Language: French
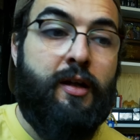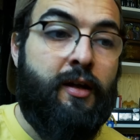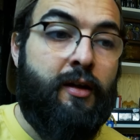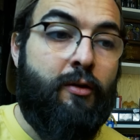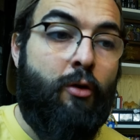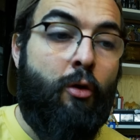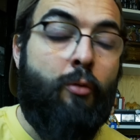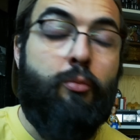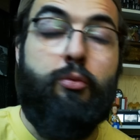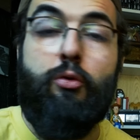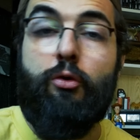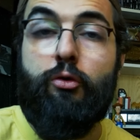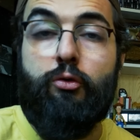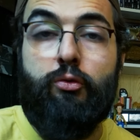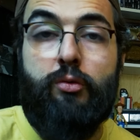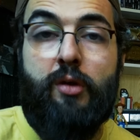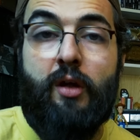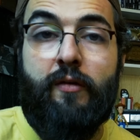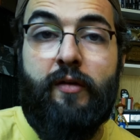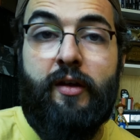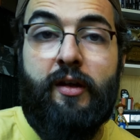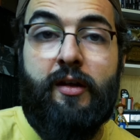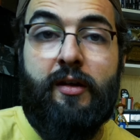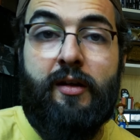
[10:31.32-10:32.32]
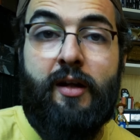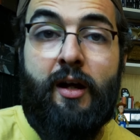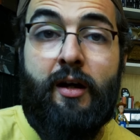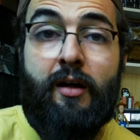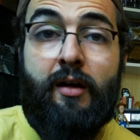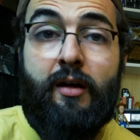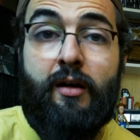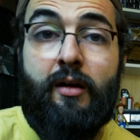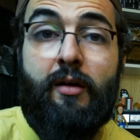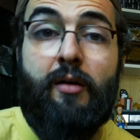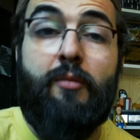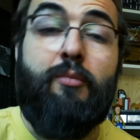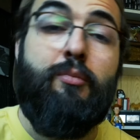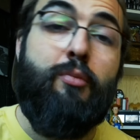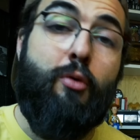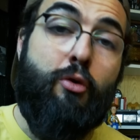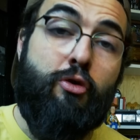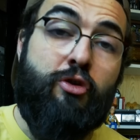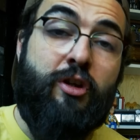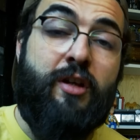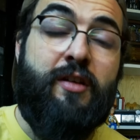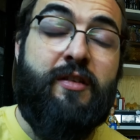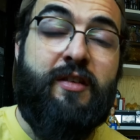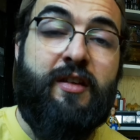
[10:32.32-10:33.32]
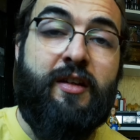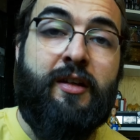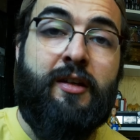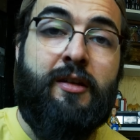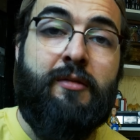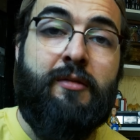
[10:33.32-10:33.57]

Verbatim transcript: et on poursuit avec la prochaine série.